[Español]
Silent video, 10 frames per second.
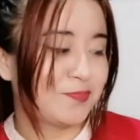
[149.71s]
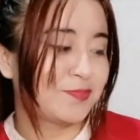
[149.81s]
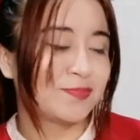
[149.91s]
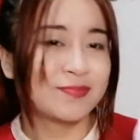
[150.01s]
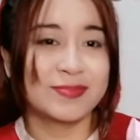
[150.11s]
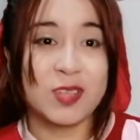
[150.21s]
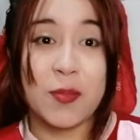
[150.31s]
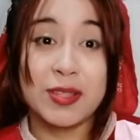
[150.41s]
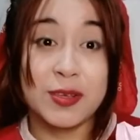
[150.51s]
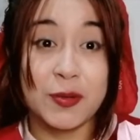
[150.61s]
mm,
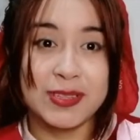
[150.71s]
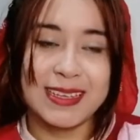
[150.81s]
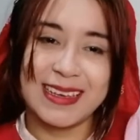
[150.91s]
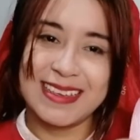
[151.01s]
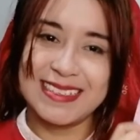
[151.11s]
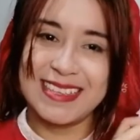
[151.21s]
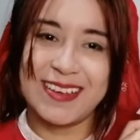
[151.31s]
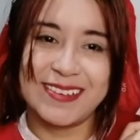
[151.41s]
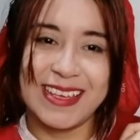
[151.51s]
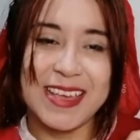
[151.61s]
tomando en cuenta que es
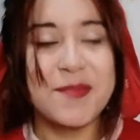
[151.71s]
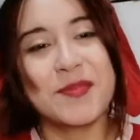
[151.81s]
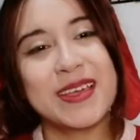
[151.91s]
de Corea,